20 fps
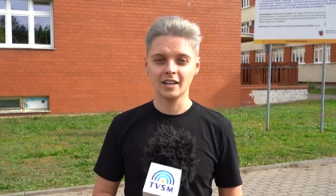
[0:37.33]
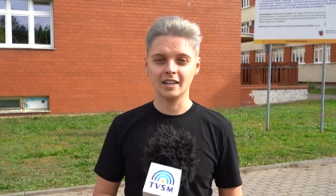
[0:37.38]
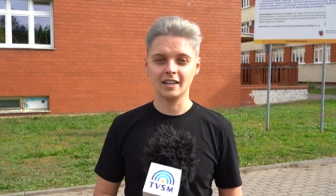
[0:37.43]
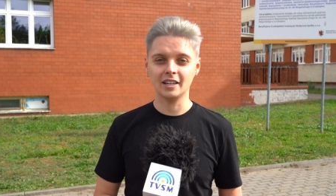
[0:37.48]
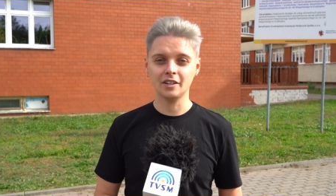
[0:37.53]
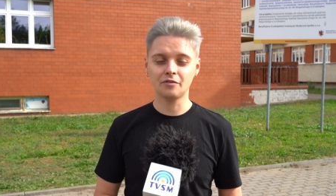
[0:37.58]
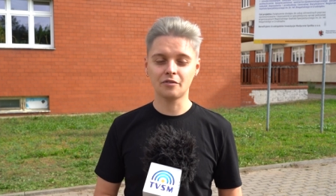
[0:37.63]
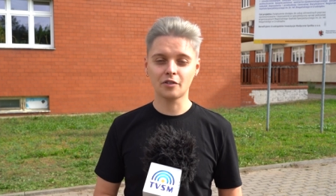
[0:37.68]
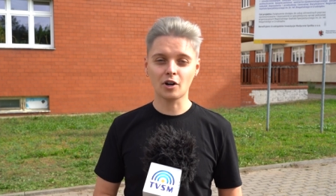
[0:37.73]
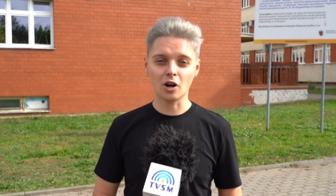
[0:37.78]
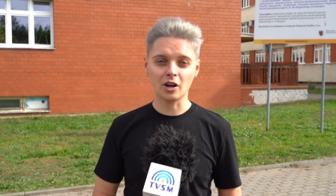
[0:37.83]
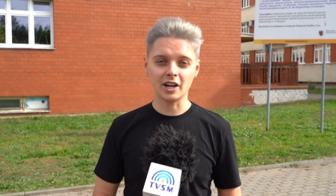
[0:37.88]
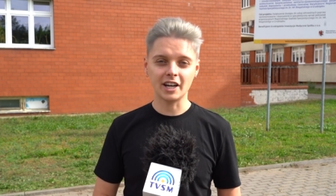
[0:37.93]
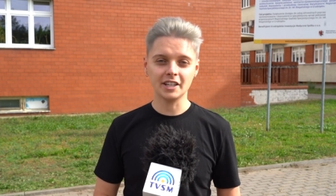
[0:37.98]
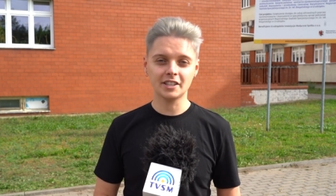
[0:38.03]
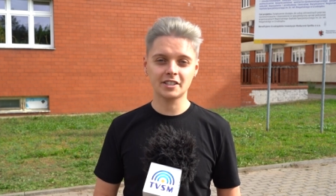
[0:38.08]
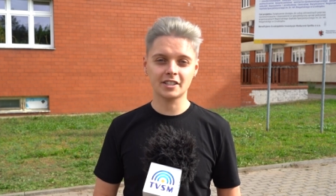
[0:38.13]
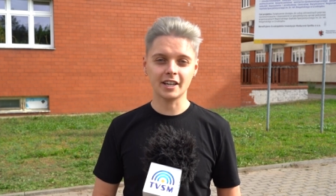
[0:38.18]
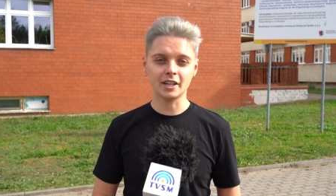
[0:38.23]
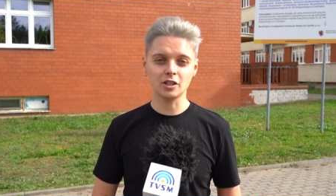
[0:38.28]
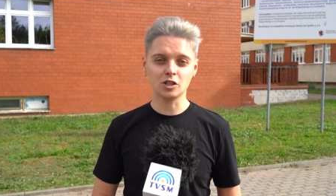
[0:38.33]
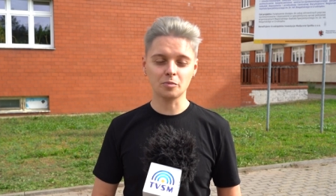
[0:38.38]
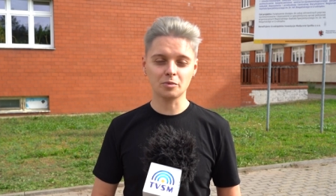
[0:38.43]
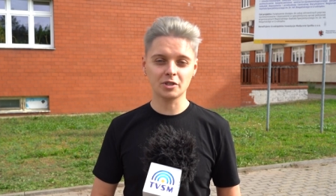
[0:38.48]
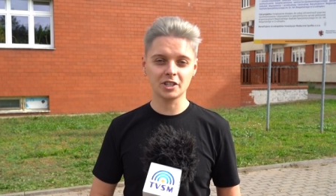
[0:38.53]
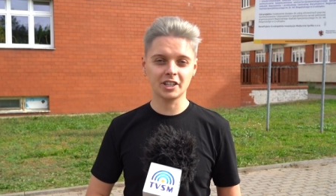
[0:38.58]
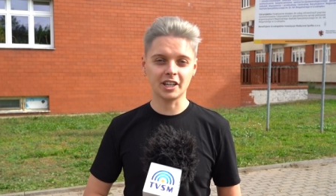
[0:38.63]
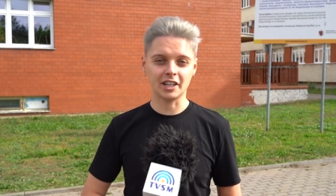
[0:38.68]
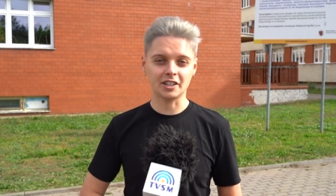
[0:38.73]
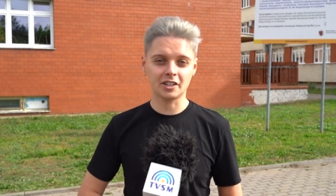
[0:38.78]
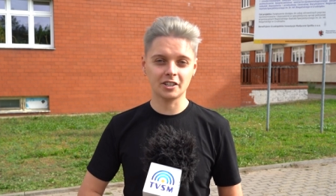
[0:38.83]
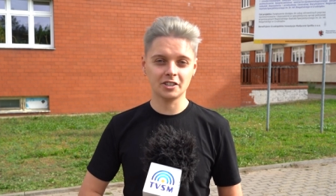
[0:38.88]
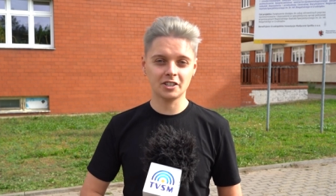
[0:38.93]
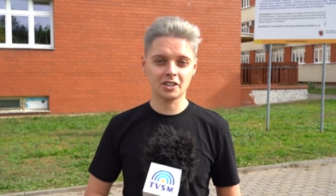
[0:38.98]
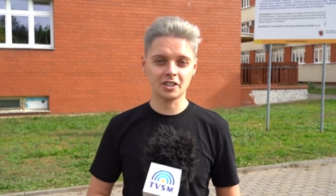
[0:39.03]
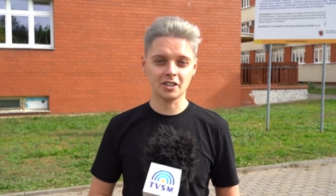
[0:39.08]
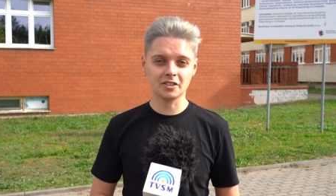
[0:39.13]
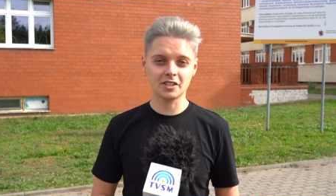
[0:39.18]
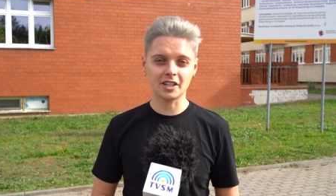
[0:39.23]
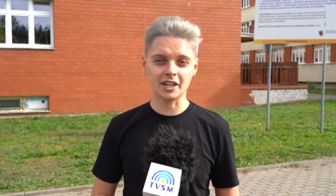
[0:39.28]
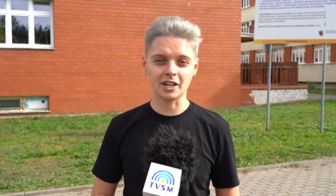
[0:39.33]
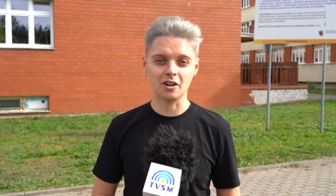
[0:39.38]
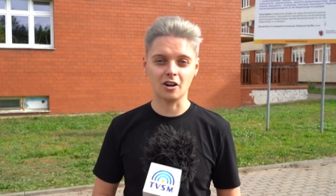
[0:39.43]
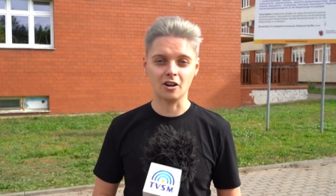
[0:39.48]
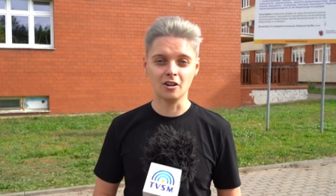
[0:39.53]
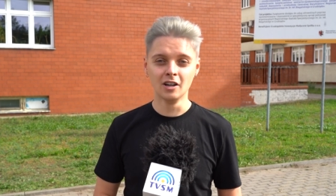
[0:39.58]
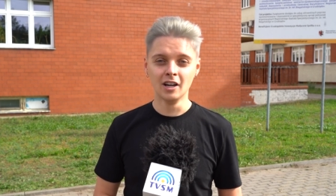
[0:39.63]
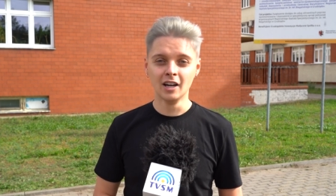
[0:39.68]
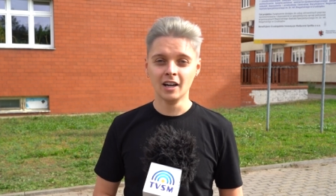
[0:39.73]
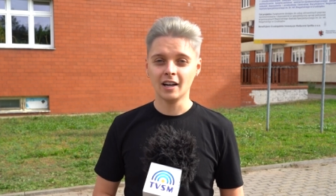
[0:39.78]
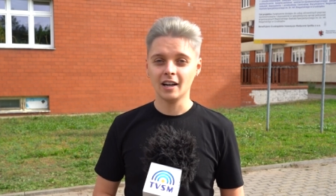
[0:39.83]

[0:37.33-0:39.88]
e, w kolejce do psychiatry dziecięcego.